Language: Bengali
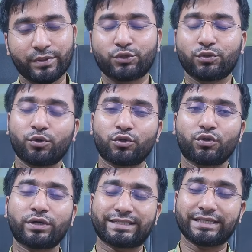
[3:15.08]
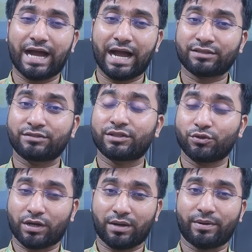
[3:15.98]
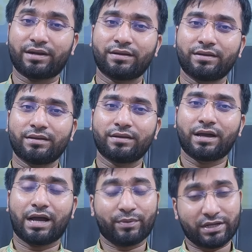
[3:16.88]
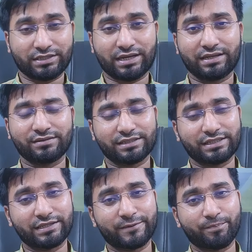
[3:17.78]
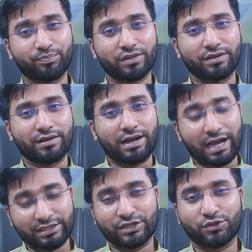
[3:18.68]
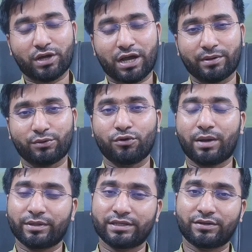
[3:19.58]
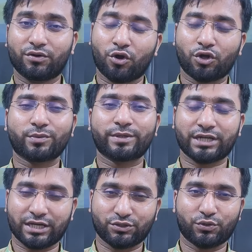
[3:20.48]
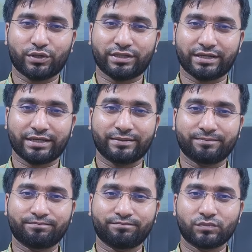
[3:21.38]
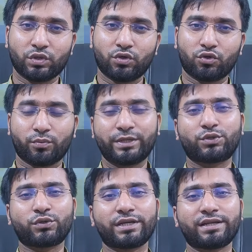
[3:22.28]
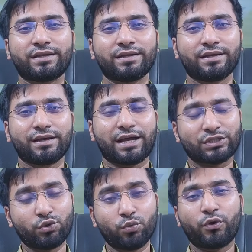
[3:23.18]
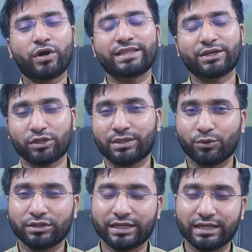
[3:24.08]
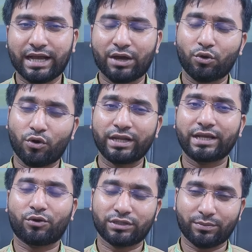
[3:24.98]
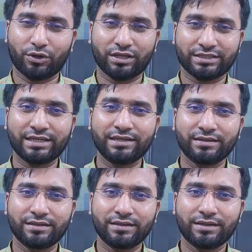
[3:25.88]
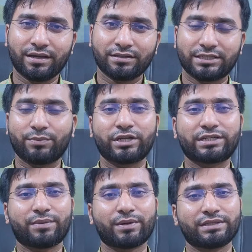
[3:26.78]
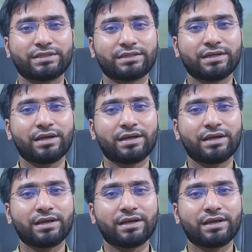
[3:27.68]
বিটরুট মূলত একটি আঁচ জাতীয় খাবার আপনারা জানেন যে আঁচ জাতীয় খাবারগুলো আমাদের হজমে সাহায্য করে থাকে তো বিটরুটের আসলে উপকারিতা কথা বলতে গেলে আরও অনেক কথা বলা যায় যেমন এটা আমাদের